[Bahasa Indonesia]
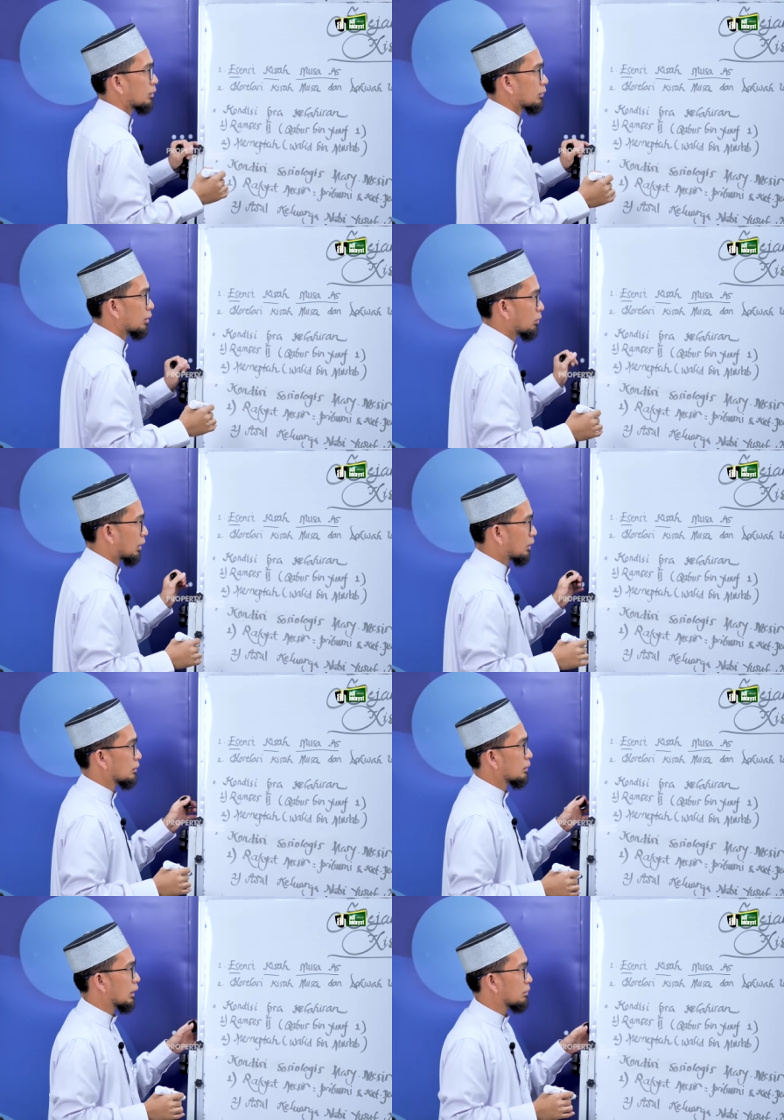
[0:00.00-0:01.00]
dalam
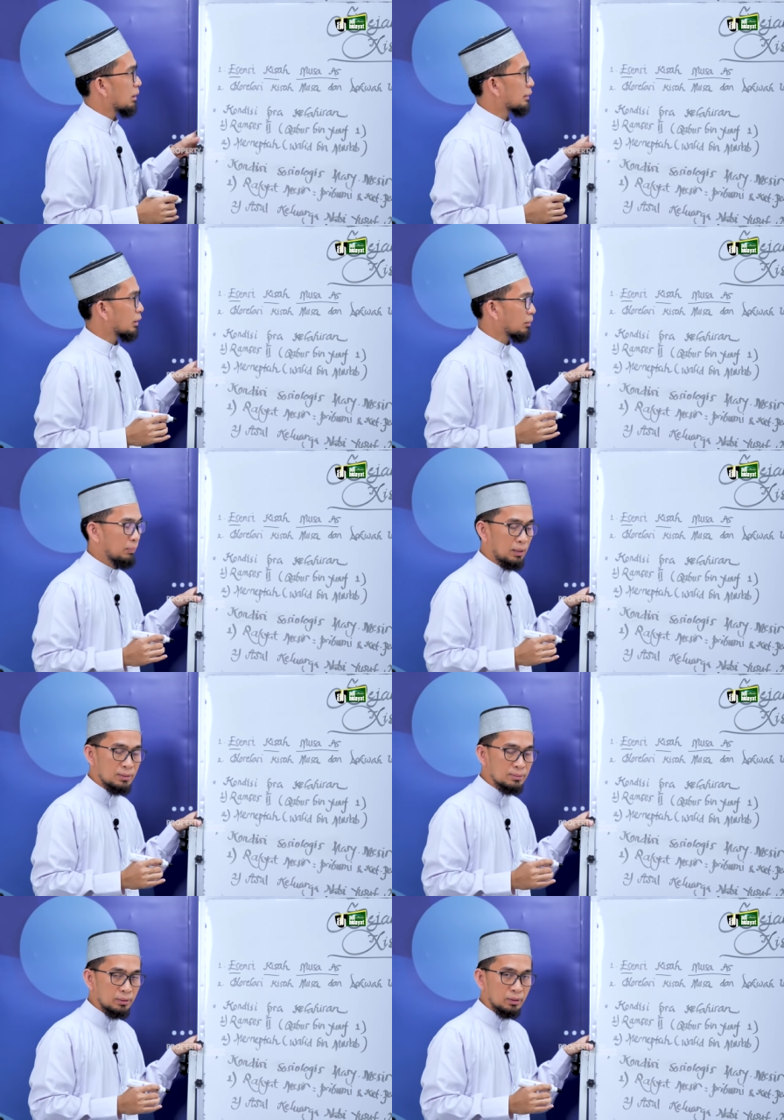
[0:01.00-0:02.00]
Al-Quran hikmahnya
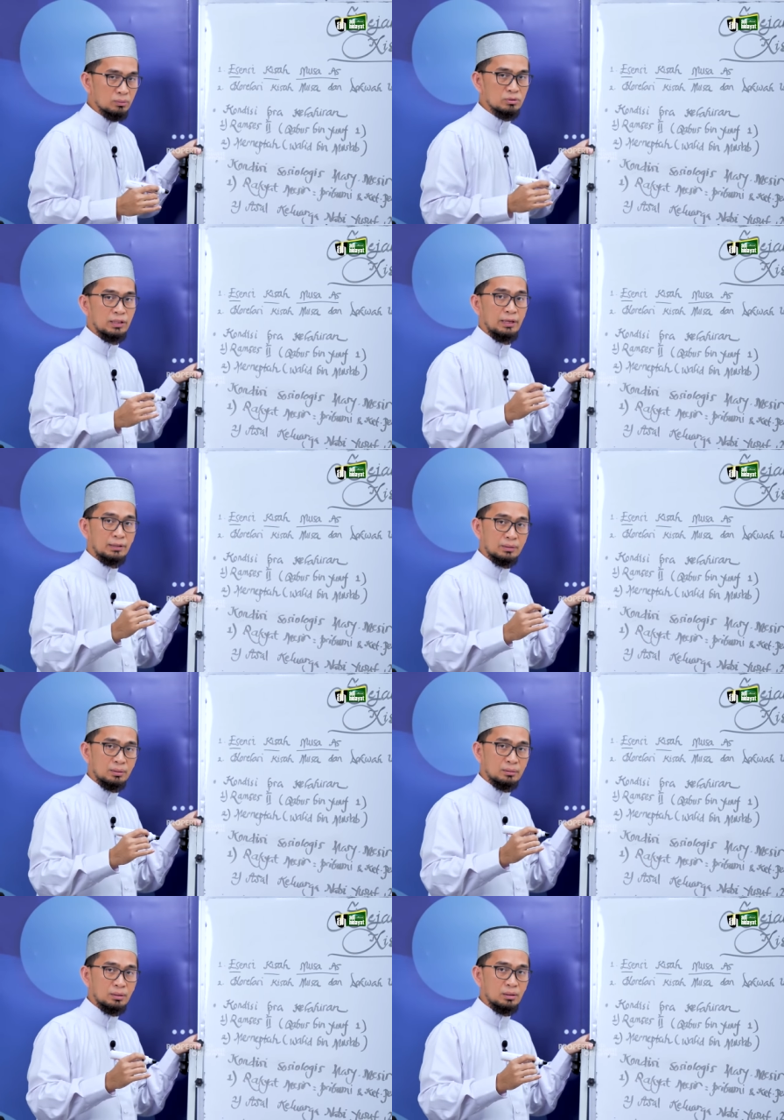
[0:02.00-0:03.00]
apa ya terus
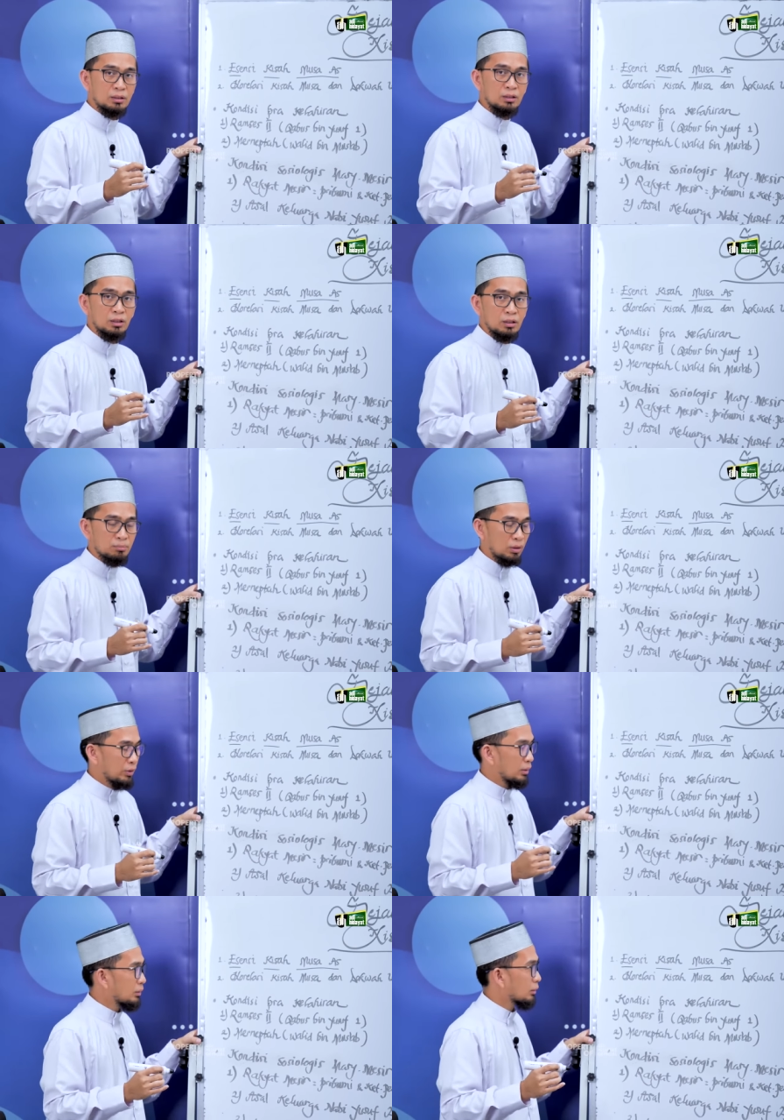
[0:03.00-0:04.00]
kaitannya nanti dengan
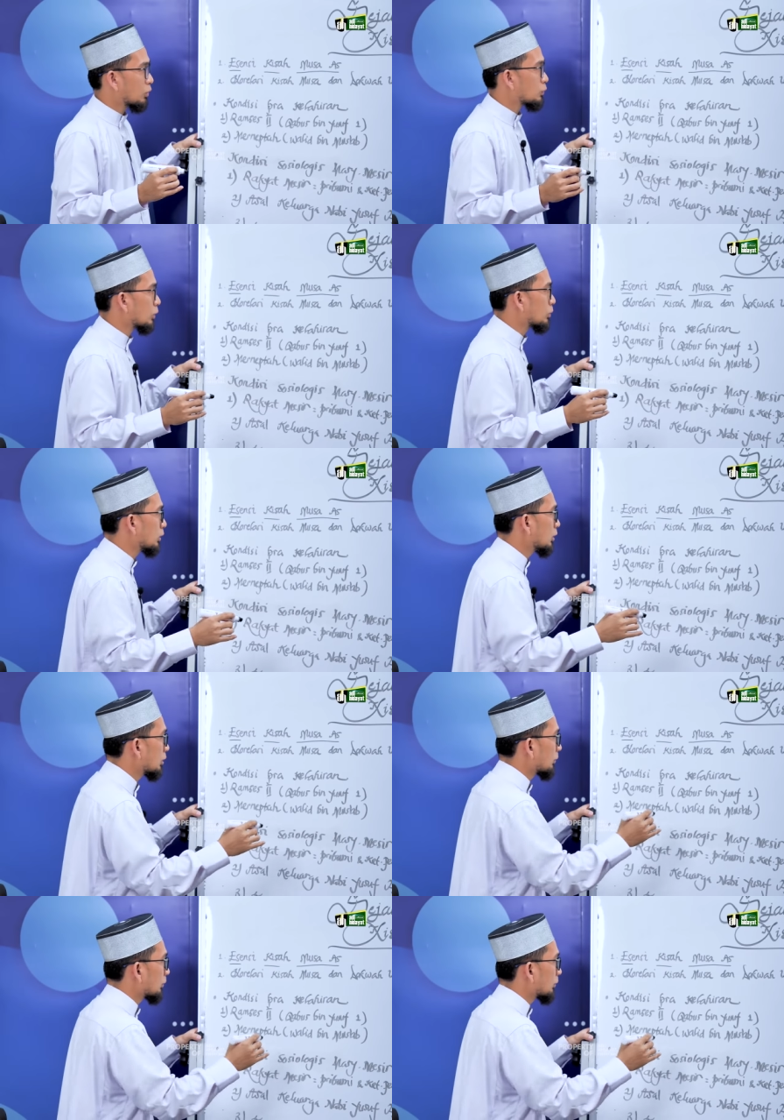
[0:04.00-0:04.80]
perjalanan kaum Yahudi